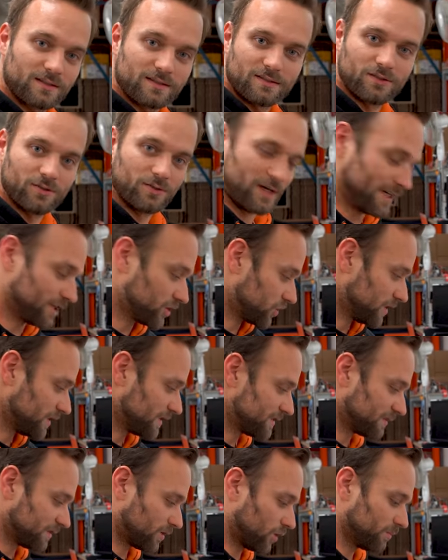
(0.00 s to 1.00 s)
So,
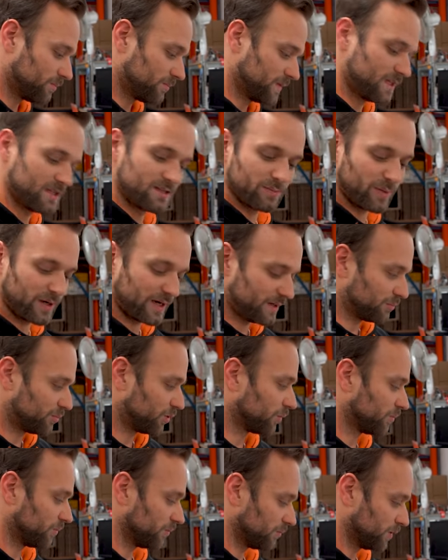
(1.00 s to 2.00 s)
anschließend kommen diese beiden
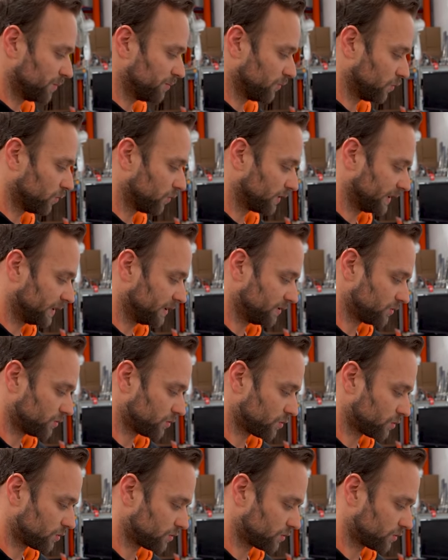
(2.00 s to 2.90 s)
Pumpen mit dem O-Ring